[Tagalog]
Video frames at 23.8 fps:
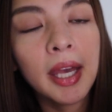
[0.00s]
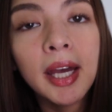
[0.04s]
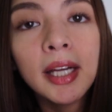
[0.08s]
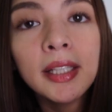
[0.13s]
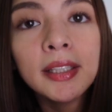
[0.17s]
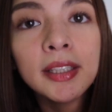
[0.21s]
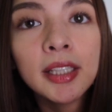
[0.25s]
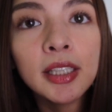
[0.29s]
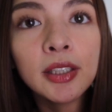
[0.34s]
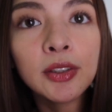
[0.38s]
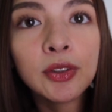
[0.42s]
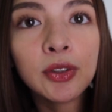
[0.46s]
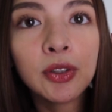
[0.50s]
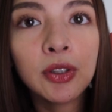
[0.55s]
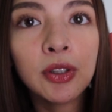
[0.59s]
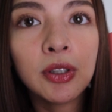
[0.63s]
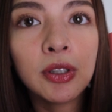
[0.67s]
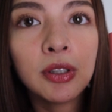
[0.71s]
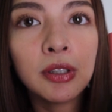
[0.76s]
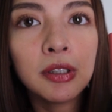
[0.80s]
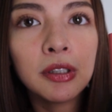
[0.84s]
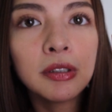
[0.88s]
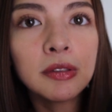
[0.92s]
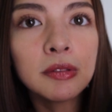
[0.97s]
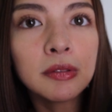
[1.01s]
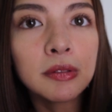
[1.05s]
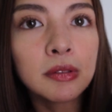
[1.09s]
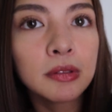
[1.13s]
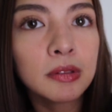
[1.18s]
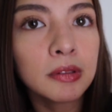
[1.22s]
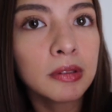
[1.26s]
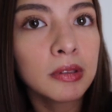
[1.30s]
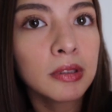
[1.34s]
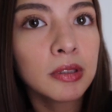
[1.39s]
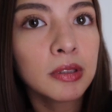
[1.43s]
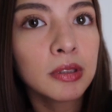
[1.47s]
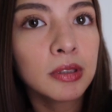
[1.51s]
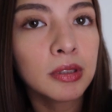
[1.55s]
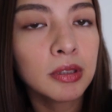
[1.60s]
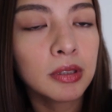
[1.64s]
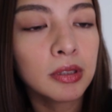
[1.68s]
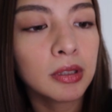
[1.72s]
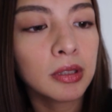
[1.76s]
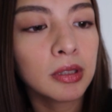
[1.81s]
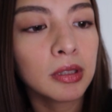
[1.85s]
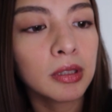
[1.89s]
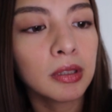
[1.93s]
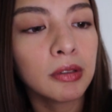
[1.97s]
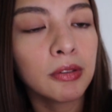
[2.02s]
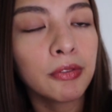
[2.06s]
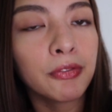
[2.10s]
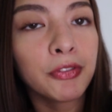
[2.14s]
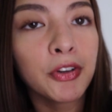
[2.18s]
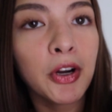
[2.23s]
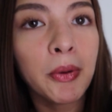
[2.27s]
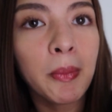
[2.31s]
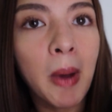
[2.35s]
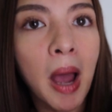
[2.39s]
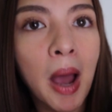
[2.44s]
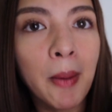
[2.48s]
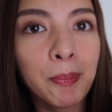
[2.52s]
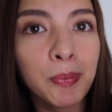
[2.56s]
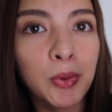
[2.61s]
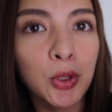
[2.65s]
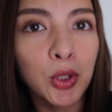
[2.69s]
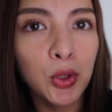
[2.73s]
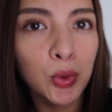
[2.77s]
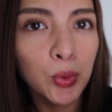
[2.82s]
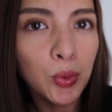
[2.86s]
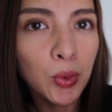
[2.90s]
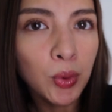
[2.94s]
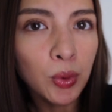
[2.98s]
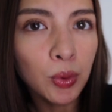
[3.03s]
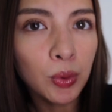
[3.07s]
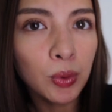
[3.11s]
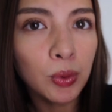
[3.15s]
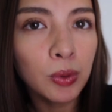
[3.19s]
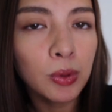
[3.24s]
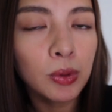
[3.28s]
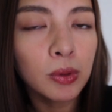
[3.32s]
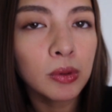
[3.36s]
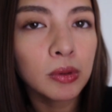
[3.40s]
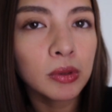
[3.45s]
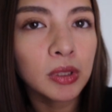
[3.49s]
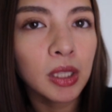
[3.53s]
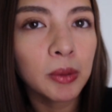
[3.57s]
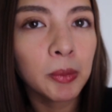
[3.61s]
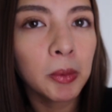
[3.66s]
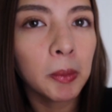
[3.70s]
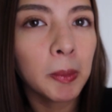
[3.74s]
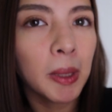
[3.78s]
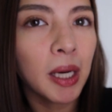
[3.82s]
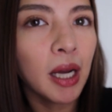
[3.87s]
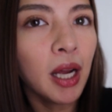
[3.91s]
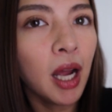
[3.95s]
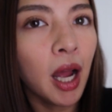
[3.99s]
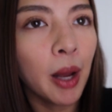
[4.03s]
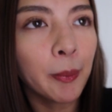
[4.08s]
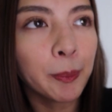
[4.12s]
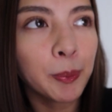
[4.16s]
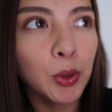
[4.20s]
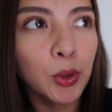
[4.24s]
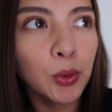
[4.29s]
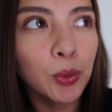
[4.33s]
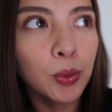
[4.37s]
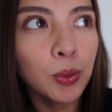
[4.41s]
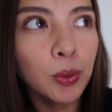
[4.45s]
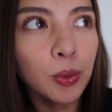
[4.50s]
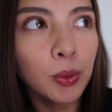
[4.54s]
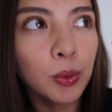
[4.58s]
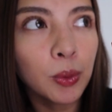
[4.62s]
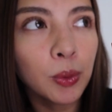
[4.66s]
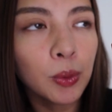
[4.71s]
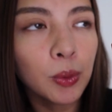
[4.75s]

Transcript: And ito, from Apiu. Tama ano ba? Apew?